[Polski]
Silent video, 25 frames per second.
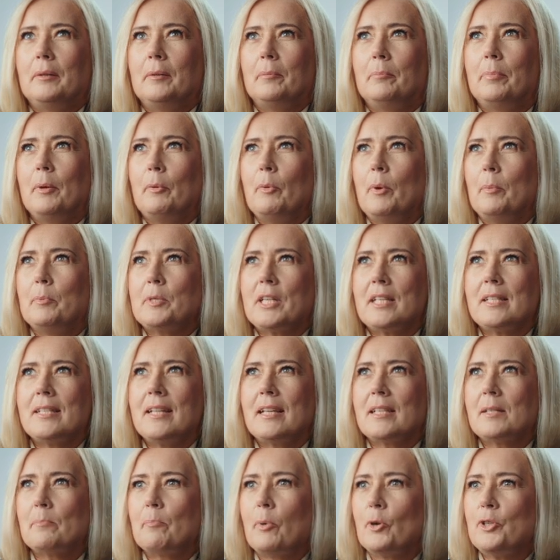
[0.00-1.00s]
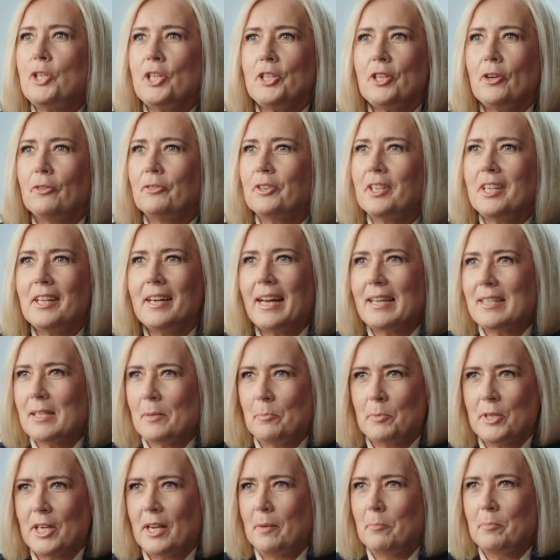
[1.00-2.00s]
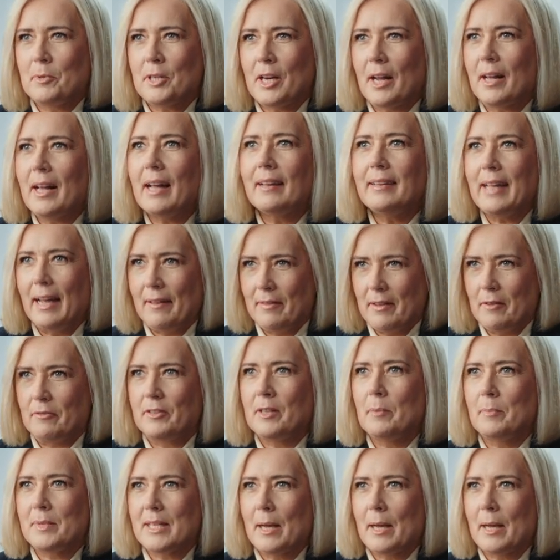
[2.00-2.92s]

były przez nas po dziesiątki razy przegadane w tym